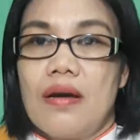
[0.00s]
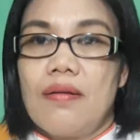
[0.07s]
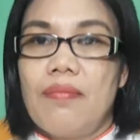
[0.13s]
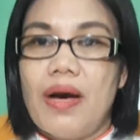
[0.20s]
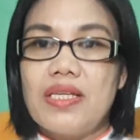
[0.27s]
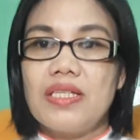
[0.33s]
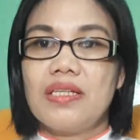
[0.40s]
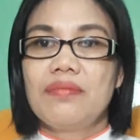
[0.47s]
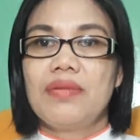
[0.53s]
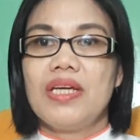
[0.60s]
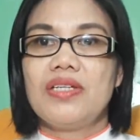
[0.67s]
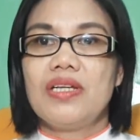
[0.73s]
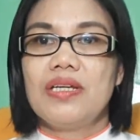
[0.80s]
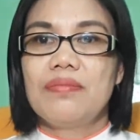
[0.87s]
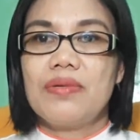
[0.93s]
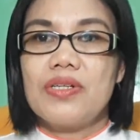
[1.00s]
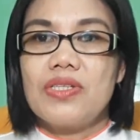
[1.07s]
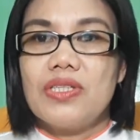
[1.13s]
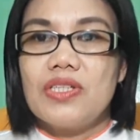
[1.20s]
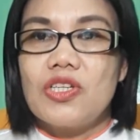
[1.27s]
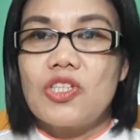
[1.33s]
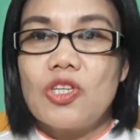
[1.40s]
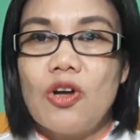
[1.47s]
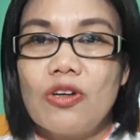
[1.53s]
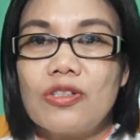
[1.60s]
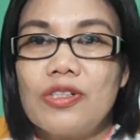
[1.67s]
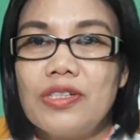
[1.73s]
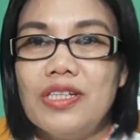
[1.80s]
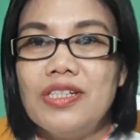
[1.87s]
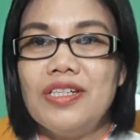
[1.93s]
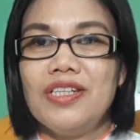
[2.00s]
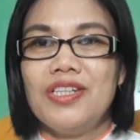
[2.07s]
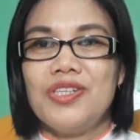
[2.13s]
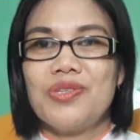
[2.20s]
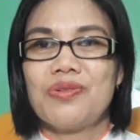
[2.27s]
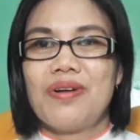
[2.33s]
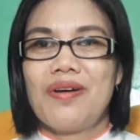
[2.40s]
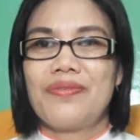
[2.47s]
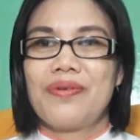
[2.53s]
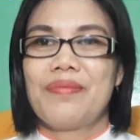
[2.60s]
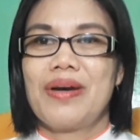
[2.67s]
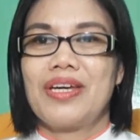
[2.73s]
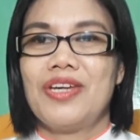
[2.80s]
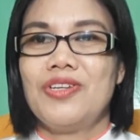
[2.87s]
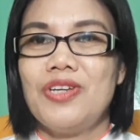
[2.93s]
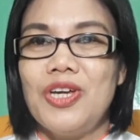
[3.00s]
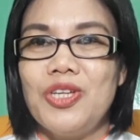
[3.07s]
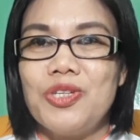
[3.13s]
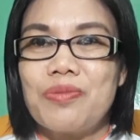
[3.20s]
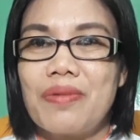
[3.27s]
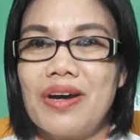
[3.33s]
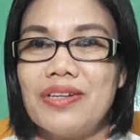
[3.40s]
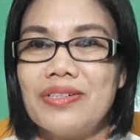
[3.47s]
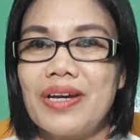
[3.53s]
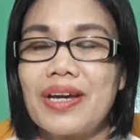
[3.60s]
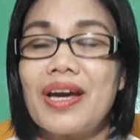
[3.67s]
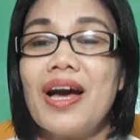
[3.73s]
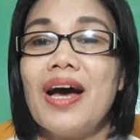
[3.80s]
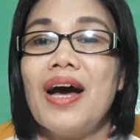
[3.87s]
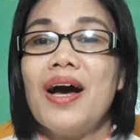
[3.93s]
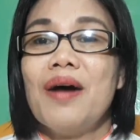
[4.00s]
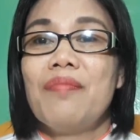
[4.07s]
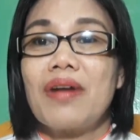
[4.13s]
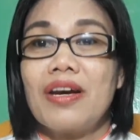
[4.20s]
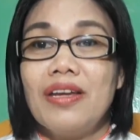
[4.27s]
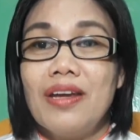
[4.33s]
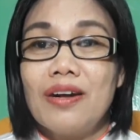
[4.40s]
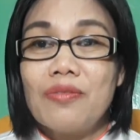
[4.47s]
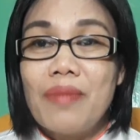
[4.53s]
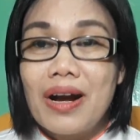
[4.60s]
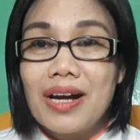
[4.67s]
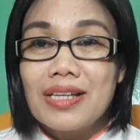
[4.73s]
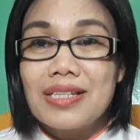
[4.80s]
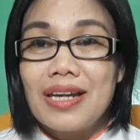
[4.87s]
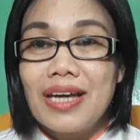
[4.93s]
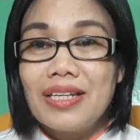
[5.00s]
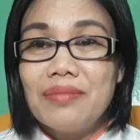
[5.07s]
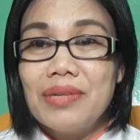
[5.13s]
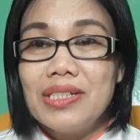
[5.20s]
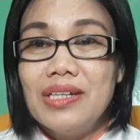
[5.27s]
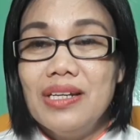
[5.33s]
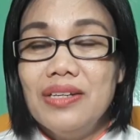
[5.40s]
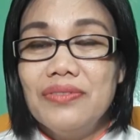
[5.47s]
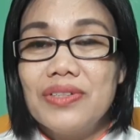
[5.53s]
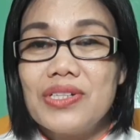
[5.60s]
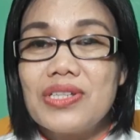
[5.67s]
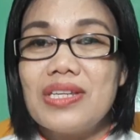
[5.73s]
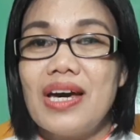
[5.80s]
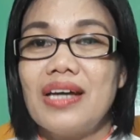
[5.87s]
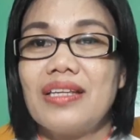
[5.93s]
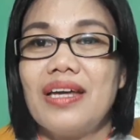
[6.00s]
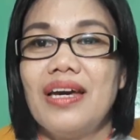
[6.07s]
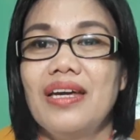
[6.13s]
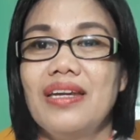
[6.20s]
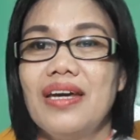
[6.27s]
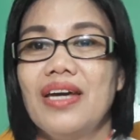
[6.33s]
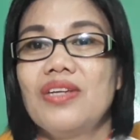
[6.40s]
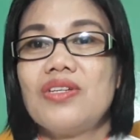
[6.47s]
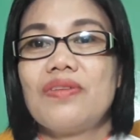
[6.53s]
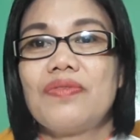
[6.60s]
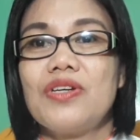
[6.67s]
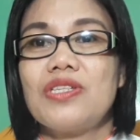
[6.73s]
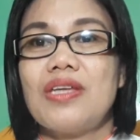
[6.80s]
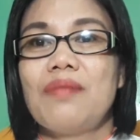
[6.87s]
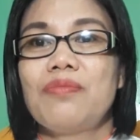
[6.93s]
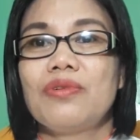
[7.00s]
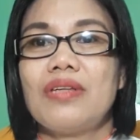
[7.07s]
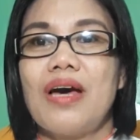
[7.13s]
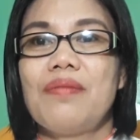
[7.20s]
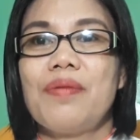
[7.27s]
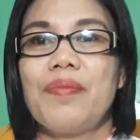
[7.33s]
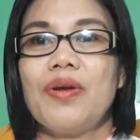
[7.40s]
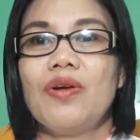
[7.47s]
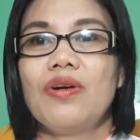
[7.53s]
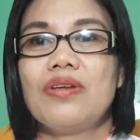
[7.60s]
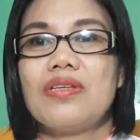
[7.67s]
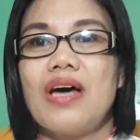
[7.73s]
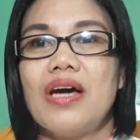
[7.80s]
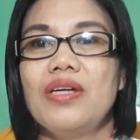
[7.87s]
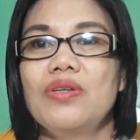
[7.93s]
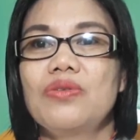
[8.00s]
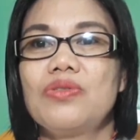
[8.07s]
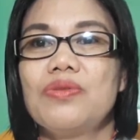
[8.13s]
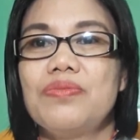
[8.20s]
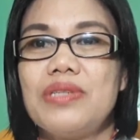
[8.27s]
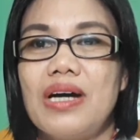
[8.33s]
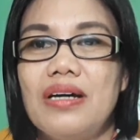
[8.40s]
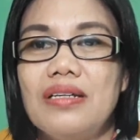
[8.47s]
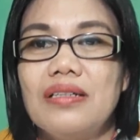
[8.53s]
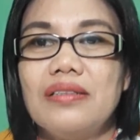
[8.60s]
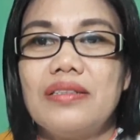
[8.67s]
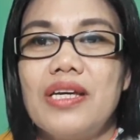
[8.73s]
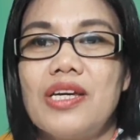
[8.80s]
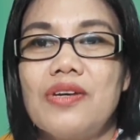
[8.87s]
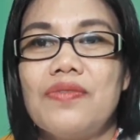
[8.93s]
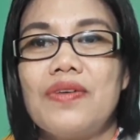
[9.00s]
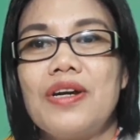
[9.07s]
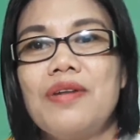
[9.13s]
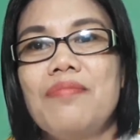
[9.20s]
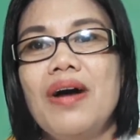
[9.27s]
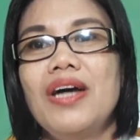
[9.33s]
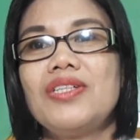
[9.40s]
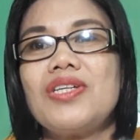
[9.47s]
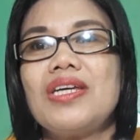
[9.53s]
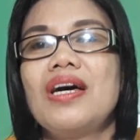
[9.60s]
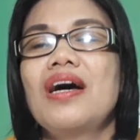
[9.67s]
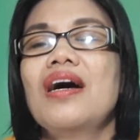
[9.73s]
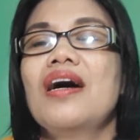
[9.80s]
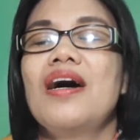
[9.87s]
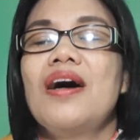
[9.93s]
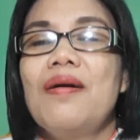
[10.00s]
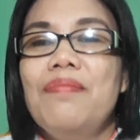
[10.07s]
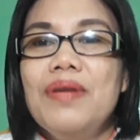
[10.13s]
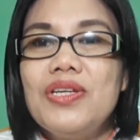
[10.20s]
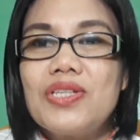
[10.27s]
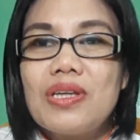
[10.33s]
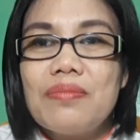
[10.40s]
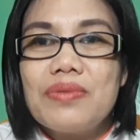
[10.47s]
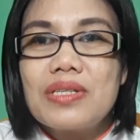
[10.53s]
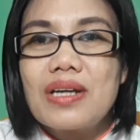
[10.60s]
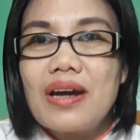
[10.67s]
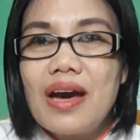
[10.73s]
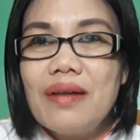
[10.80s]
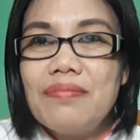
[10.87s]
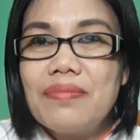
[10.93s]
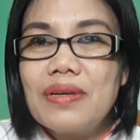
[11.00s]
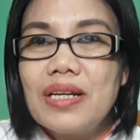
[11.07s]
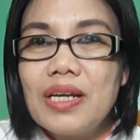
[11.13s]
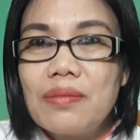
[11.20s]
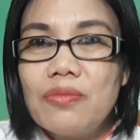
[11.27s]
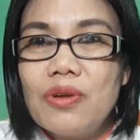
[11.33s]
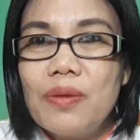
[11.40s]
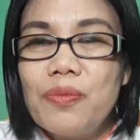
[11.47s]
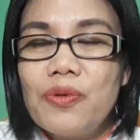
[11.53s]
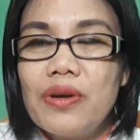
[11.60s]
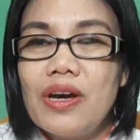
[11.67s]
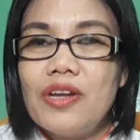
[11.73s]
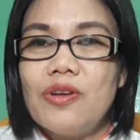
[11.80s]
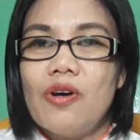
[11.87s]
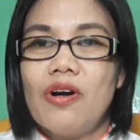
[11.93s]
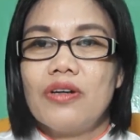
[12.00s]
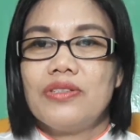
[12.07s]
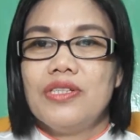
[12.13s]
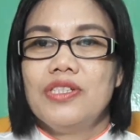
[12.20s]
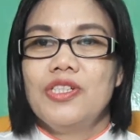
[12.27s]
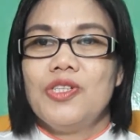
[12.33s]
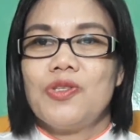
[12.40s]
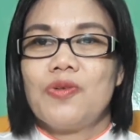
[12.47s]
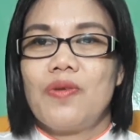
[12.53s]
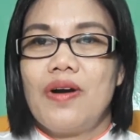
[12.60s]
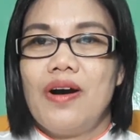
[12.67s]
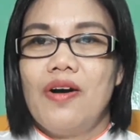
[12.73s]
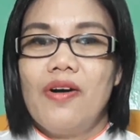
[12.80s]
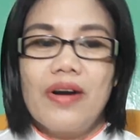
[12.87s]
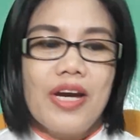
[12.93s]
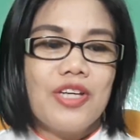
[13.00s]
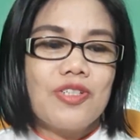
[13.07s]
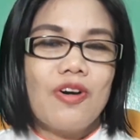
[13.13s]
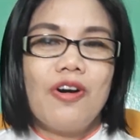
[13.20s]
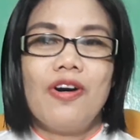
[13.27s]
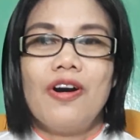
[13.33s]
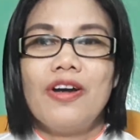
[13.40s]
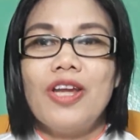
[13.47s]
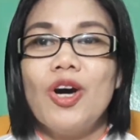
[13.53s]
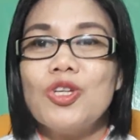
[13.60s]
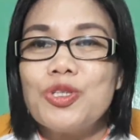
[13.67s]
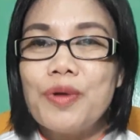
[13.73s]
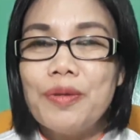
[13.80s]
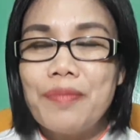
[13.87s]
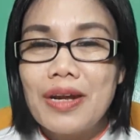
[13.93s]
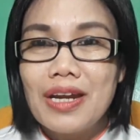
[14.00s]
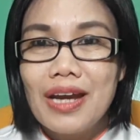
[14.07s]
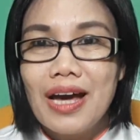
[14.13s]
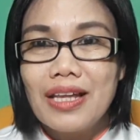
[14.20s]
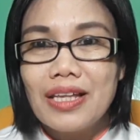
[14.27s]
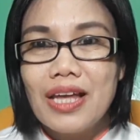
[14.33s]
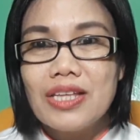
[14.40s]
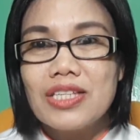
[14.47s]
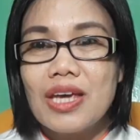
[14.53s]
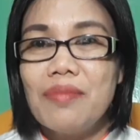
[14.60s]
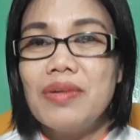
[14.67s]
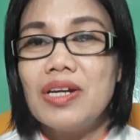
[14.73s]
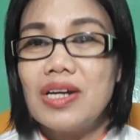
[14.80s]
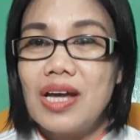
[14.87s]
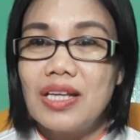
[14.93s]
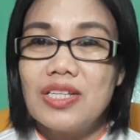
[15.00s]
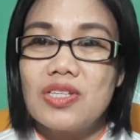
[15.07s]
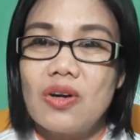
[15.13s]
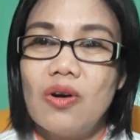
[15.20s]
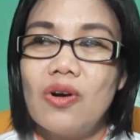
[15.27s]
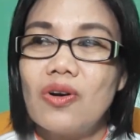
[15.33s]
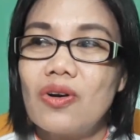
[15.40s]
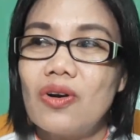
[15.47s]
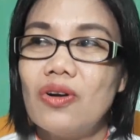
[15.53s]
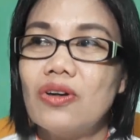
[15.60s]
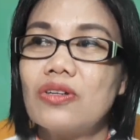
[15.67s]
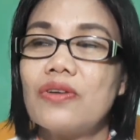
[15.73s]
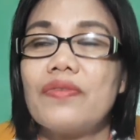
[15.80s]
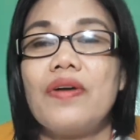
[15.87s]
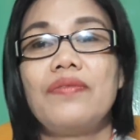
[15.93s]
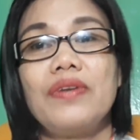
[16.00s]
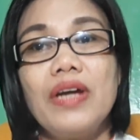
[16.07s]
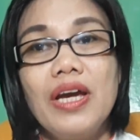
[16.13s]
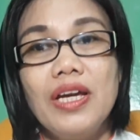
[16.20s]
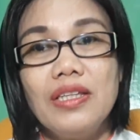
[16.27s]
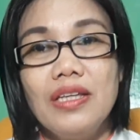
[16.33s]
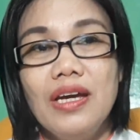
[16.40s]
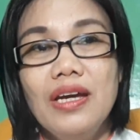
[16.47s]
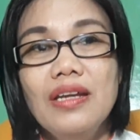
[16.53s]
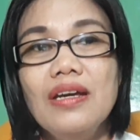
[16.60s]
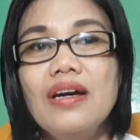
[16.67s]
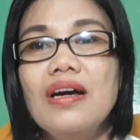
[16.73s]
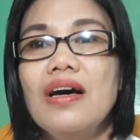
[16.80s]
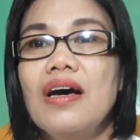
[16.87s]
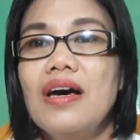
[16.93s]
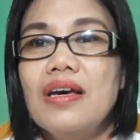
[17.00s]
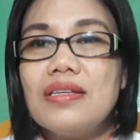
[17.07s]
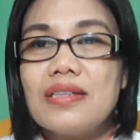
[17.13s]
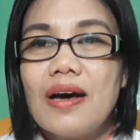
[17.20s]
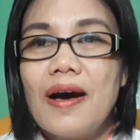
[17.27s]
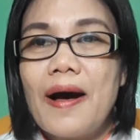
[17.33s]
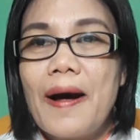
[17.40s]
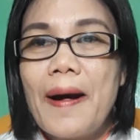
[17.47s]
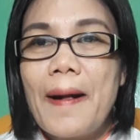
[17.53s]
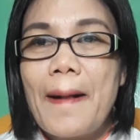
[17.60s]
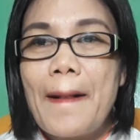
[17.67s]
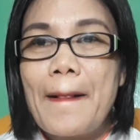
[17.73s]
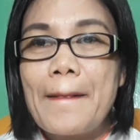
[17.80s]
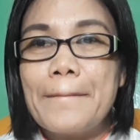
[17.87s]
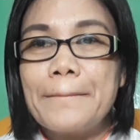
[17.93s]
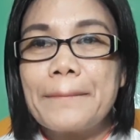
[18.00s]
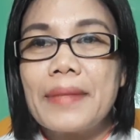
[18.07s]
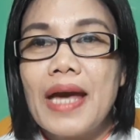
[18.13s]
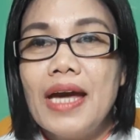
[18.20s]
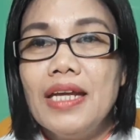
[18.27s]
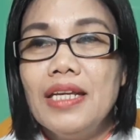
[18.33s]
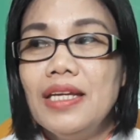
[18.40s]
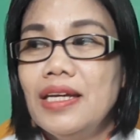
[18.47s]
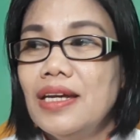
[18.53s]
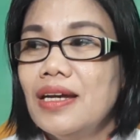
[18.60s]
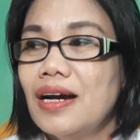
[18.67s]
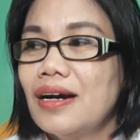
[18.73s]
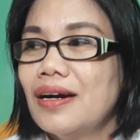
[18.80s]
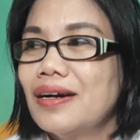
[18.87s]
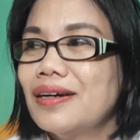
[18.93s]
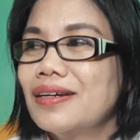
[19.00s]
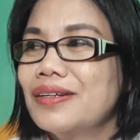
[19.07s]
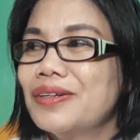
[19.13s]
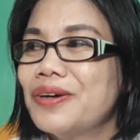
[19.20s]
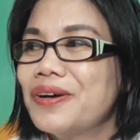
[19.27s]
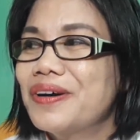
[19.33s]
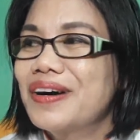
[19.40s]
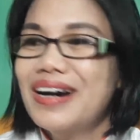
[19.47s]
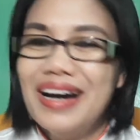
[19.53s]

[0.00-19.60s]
Positive Day Delivers, this is Dr. GGD Sunga from I Can Change Project. Magandang umaga sa lahat ng mga delivers natin. And sa so first time po tayo mapanood sa aking YouTube channel, thank you very much. Please subscribe, click mo na po yan, Doc GG Sunga. Okay, so uh, announcement pa rin natin, seminar natin sa Hong Kong, November 18 sa um, Kennedy, uh, no,